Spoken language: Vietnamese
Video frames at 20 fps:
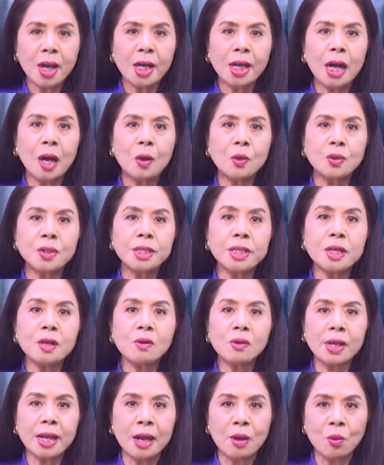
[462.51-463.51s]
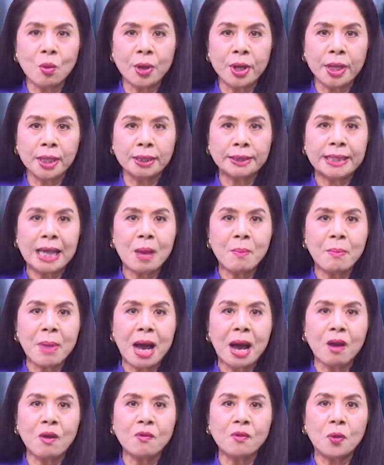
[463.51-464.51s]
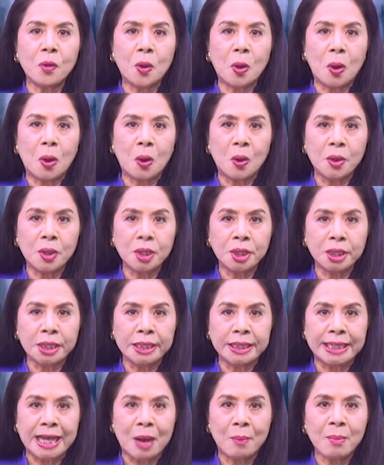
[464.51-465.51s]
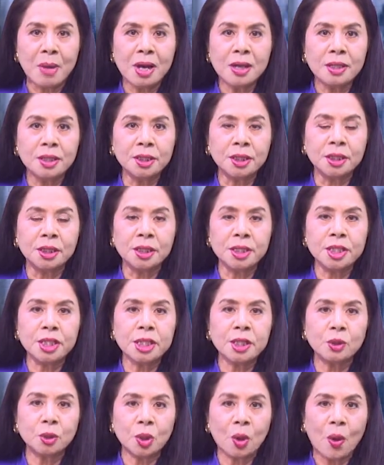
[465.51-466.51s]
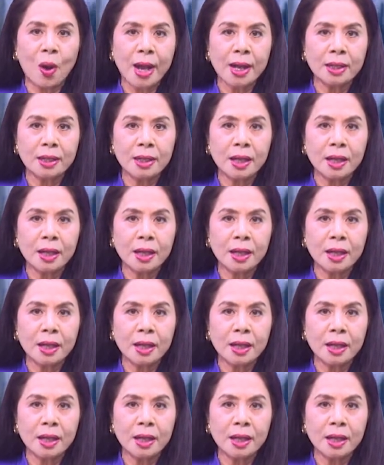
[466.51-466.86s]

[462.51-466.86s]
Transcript: Cầu siêu là nguyện tam bảo phù hộ người đã mất được siêu thoát.